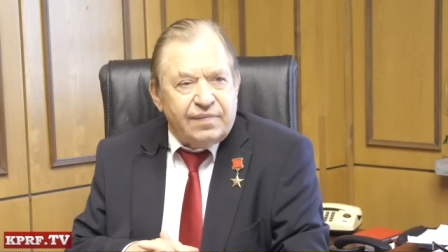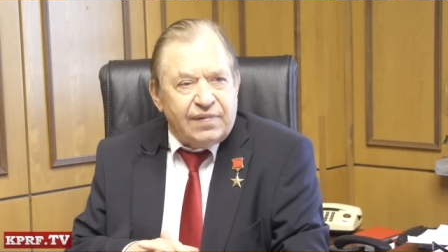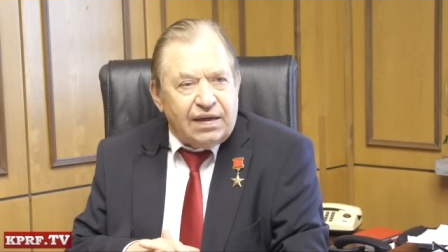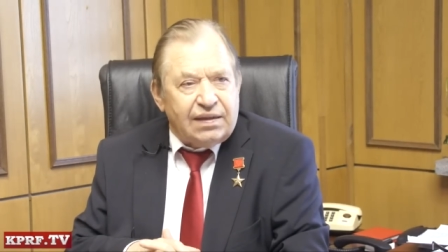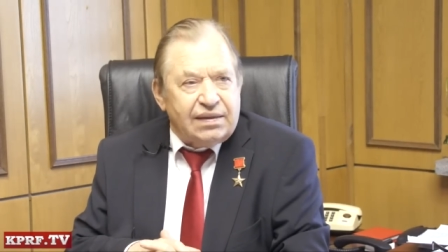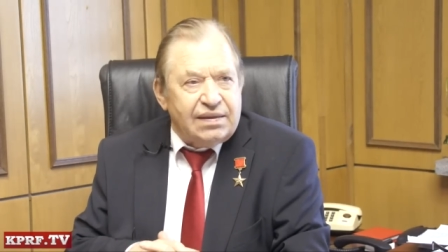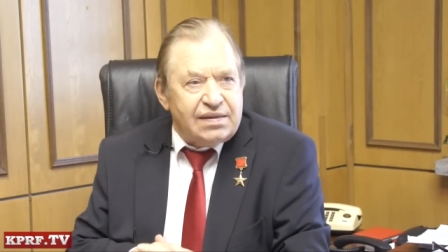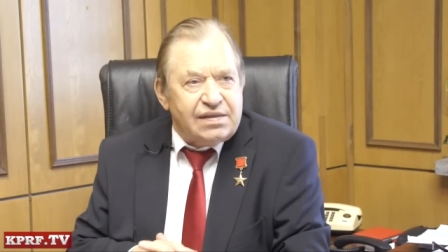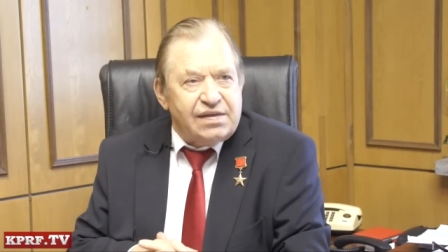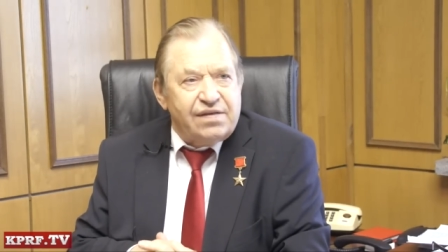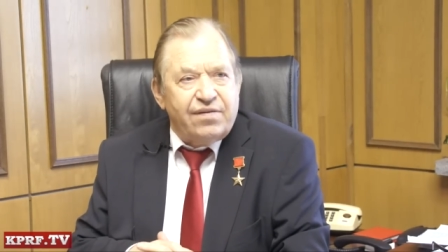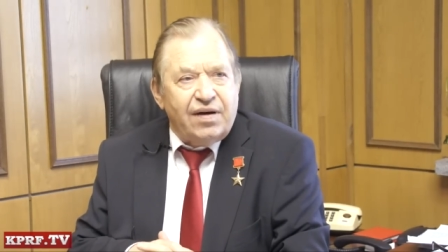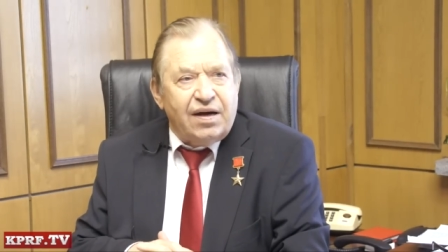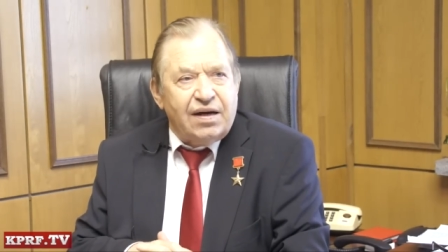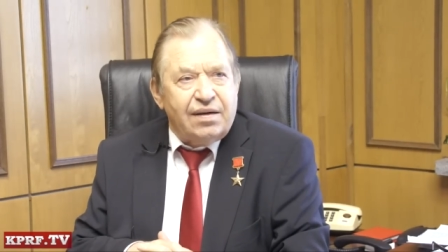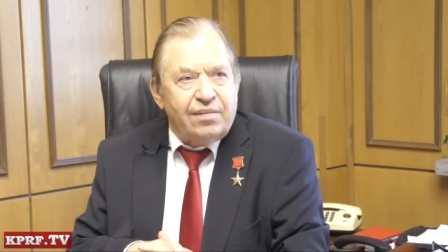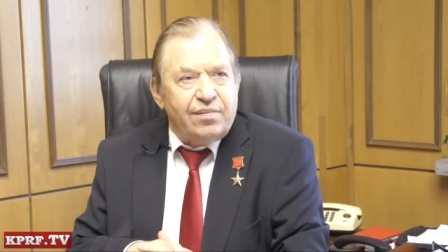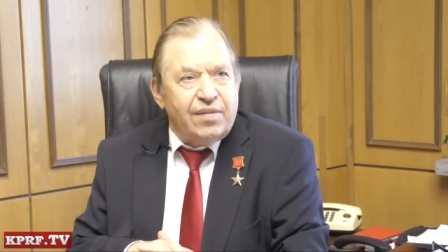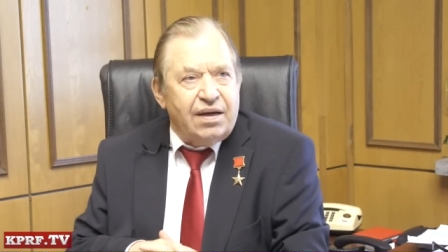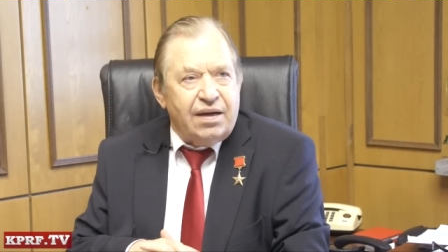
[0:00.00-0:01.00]
так
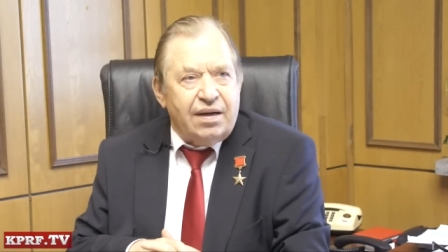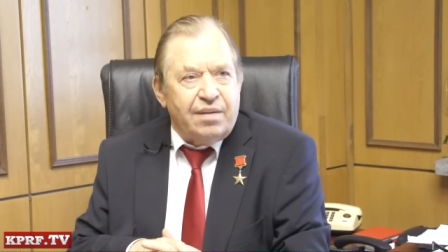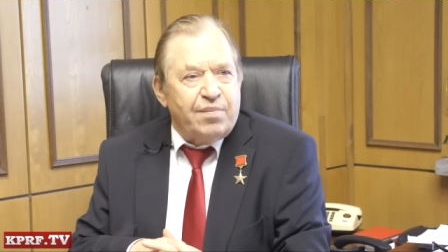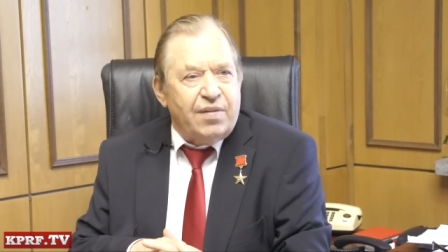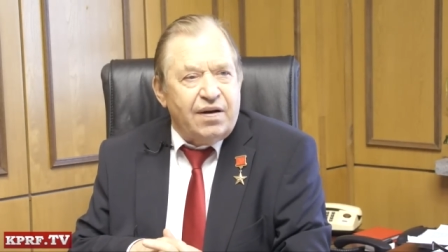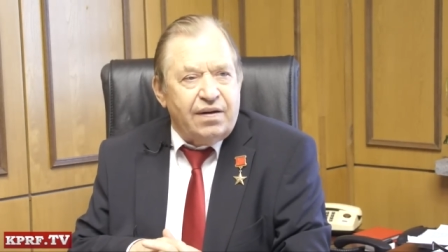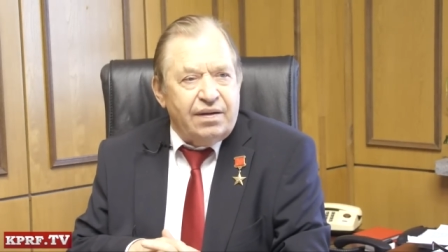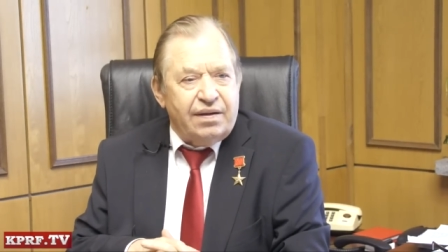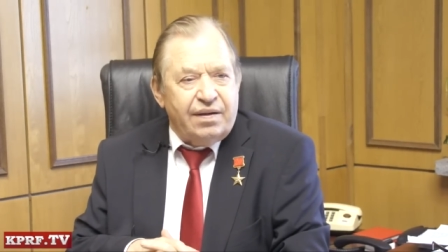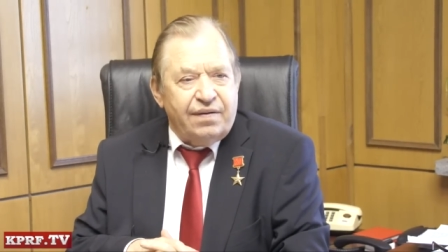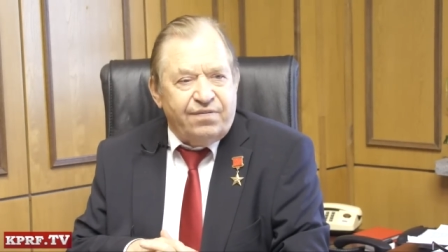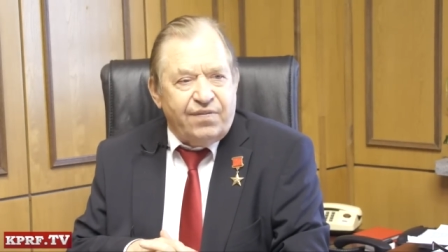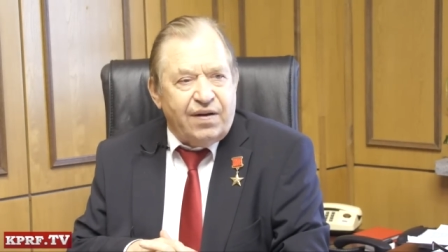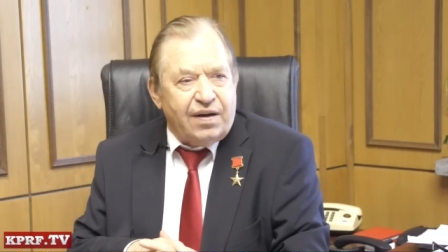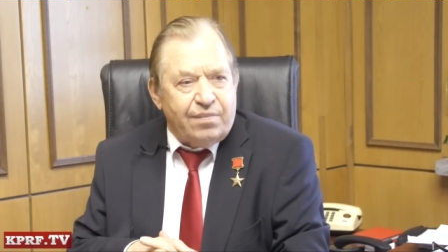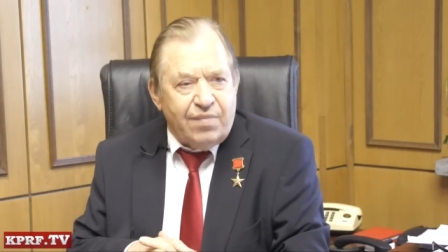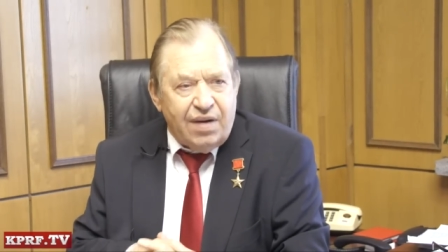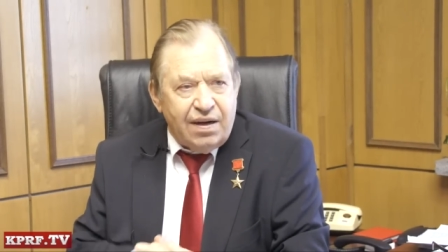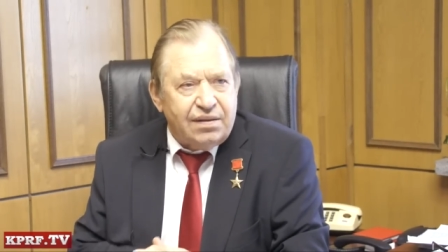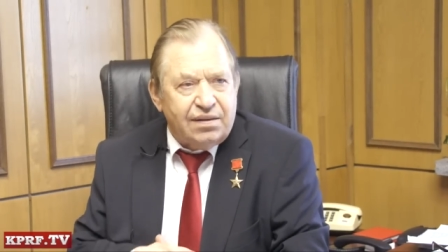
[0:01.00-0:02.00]
называемые
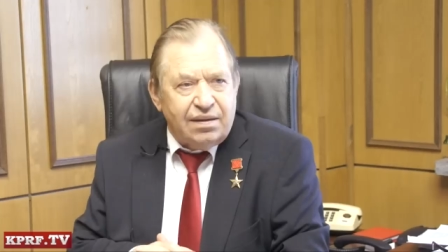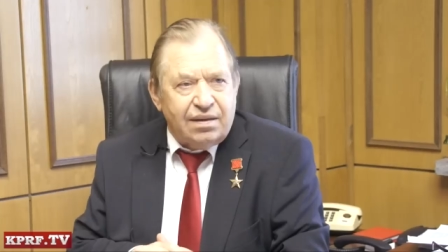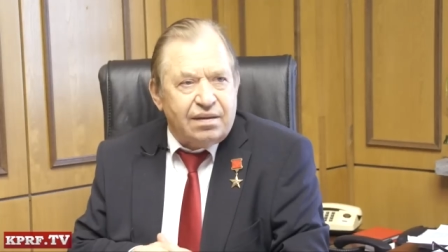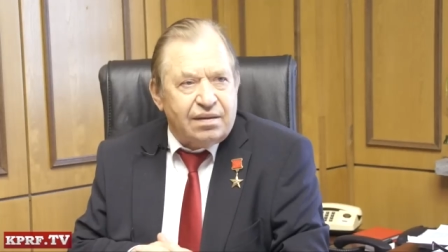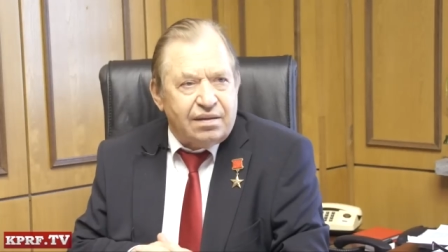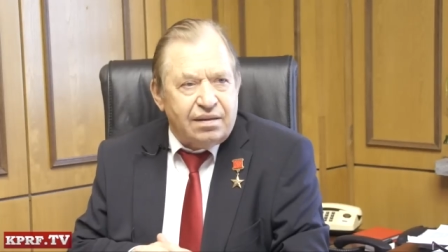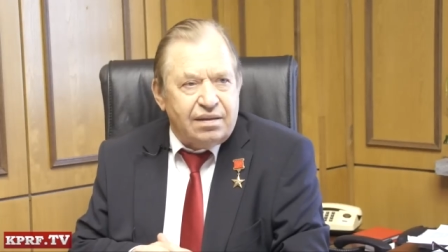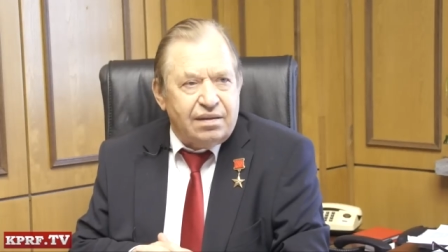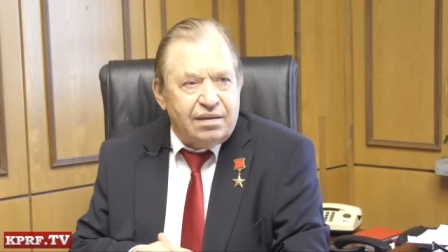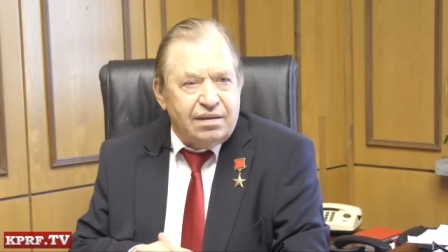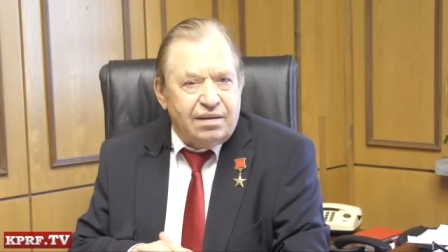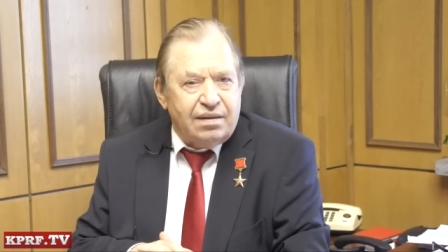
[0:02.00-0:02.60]
реформаторы,